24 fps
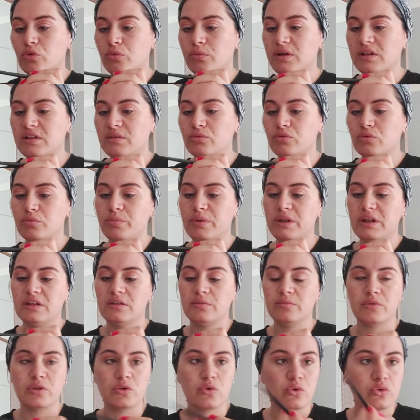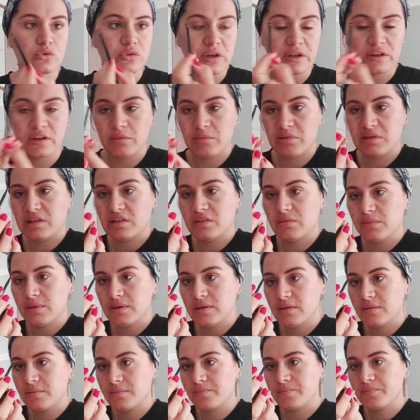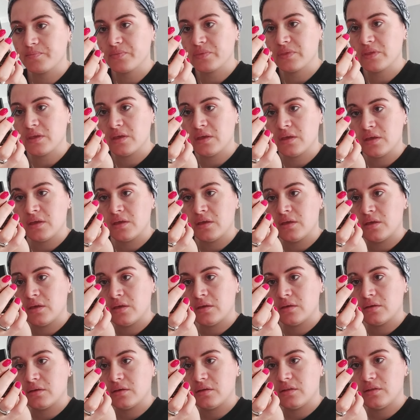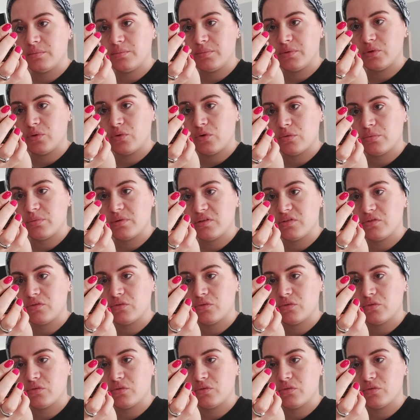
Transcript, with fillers: Normalde bugün planımda yoktu anneme gitmek. Gidip bir görmek